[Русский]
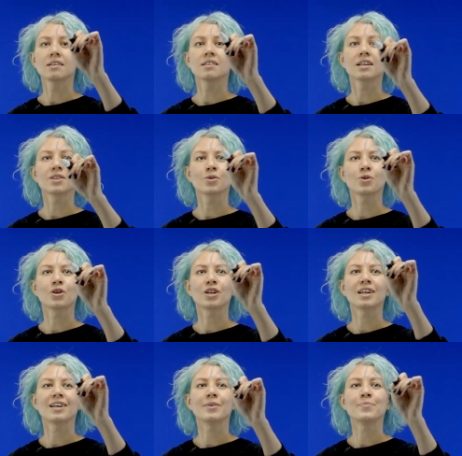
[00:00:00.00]

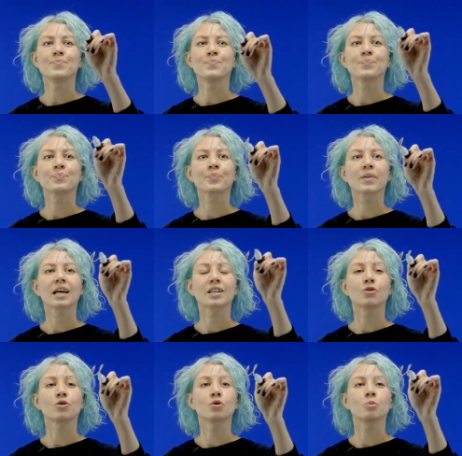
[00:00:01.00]
которая
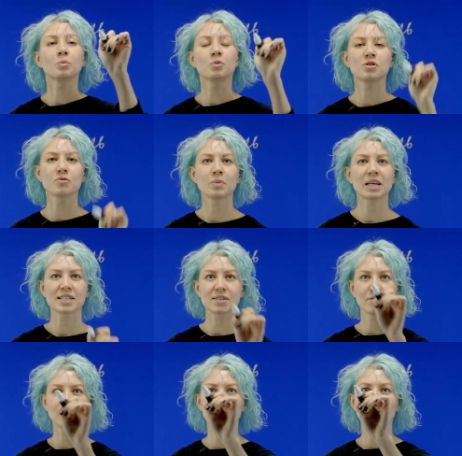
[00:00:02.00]
которую мы будем
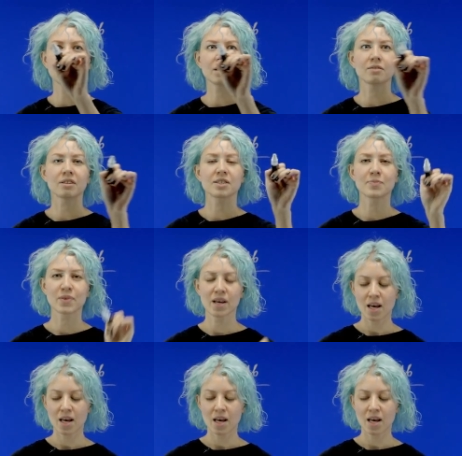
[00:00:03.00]
вместе формулировать.